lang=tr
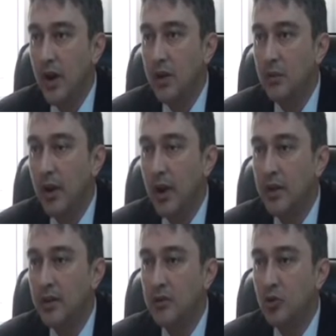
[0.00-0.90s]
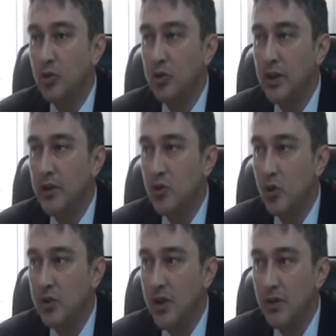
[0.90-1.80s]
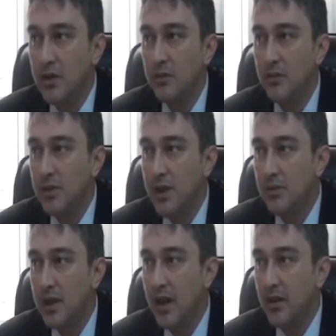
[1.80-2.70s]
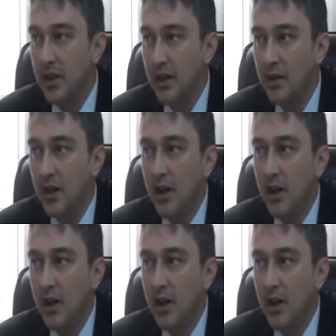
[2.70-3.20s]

karnabahar çocukların çok sevdiği sebzeler değil.